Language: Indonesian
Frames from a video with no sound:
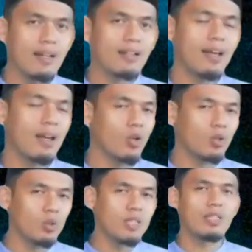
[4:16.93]
dari cara
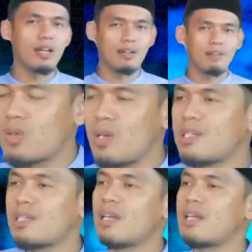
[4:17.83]
otodidak.
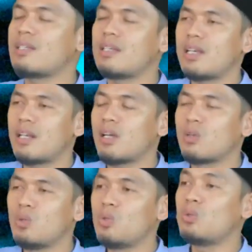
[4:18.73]
Kecuali zikir-zikir
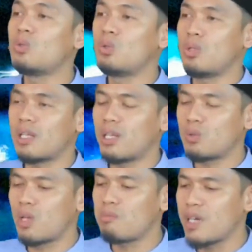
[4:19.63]
yang guru-guru
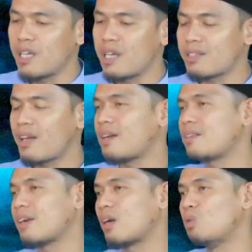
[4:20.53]
kita sudah
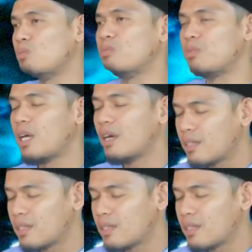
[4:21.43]
mengijazahkan secara umum.